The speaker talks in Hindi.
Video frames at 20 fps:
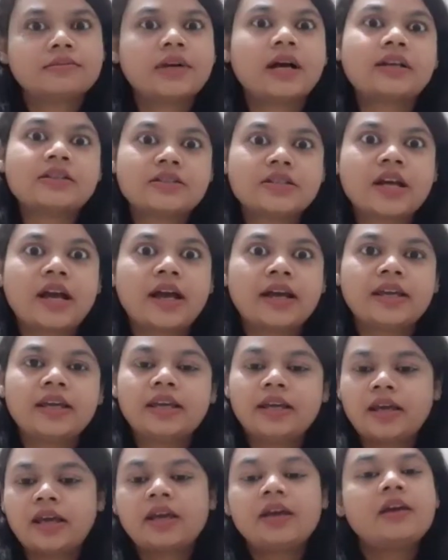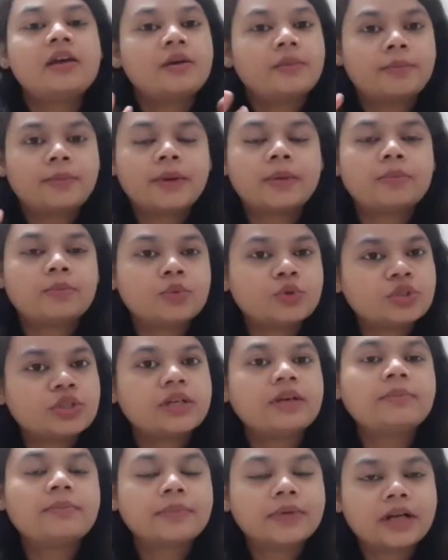अच्छा ही है
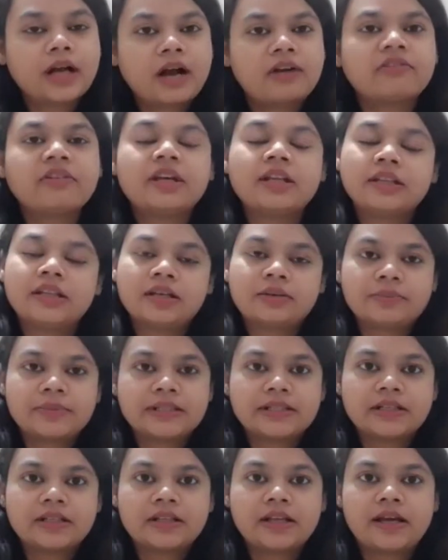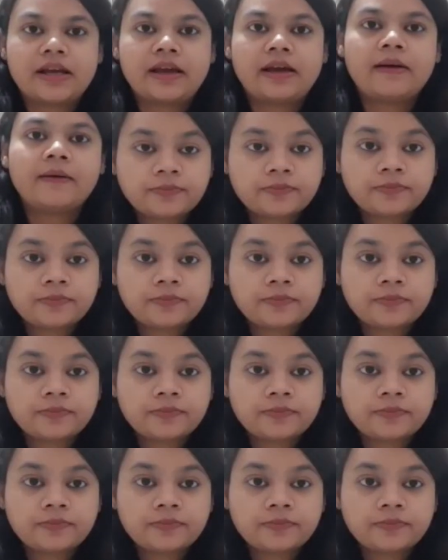मुझे काफ़ी हद तक पसंद आया